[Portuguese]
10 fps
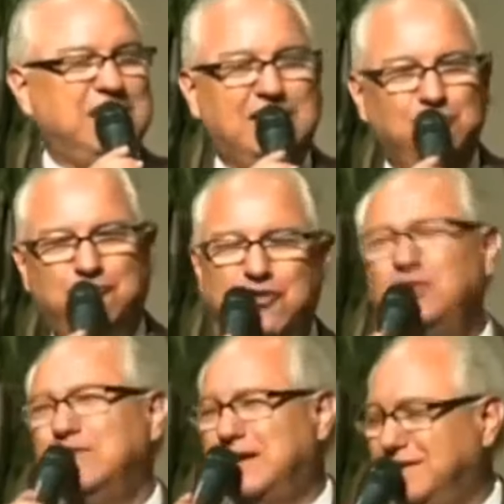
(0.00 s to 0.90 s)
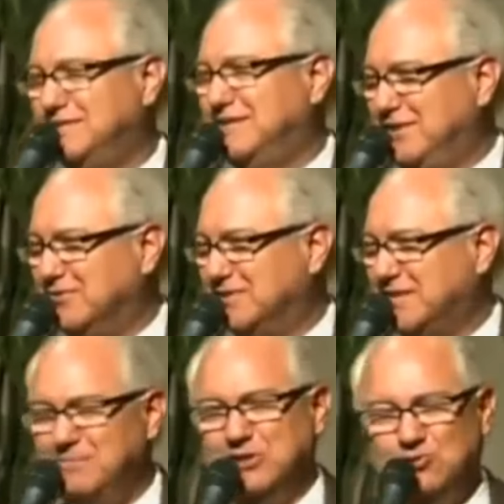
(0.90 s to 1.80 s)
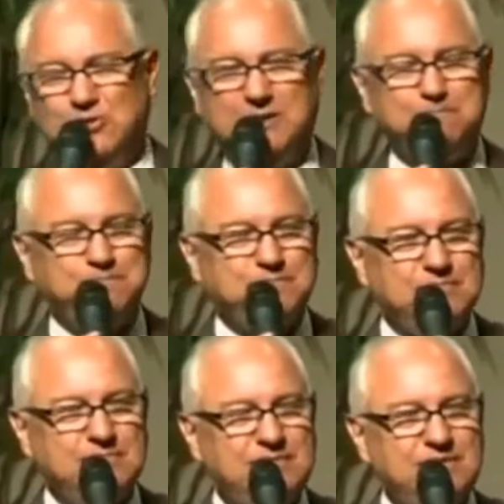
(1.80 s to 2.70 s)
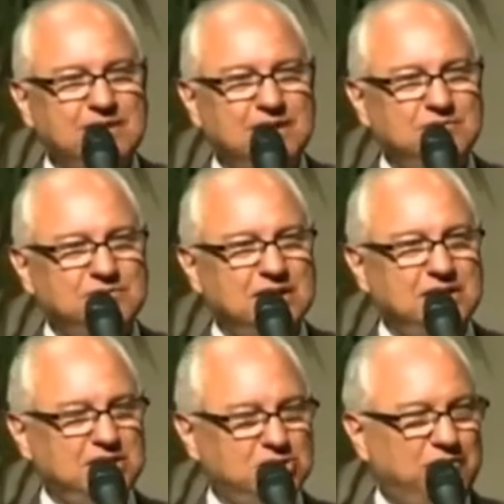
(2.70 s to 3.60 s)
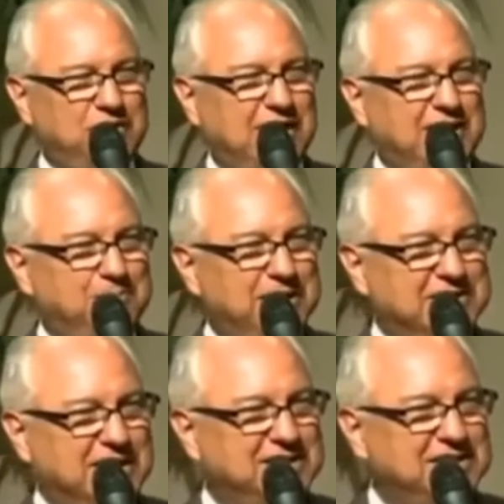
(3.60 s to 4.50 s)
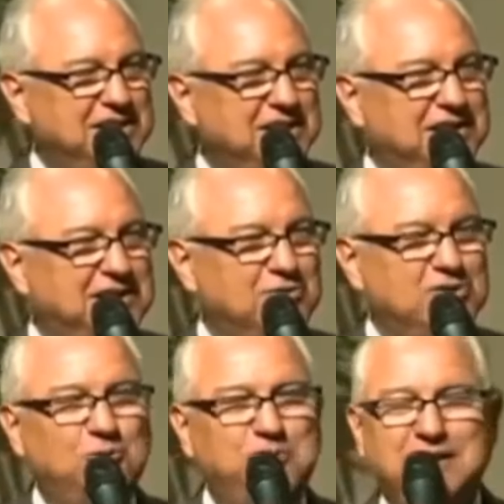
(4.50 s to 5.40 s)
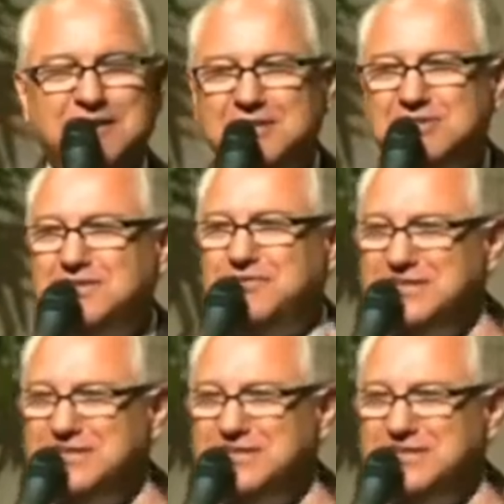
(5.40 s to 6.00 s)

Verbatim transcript: beberá do vinho da ira de Deus, sem mistura. Queridos, isto é verdade presente que Deus deu para a igreja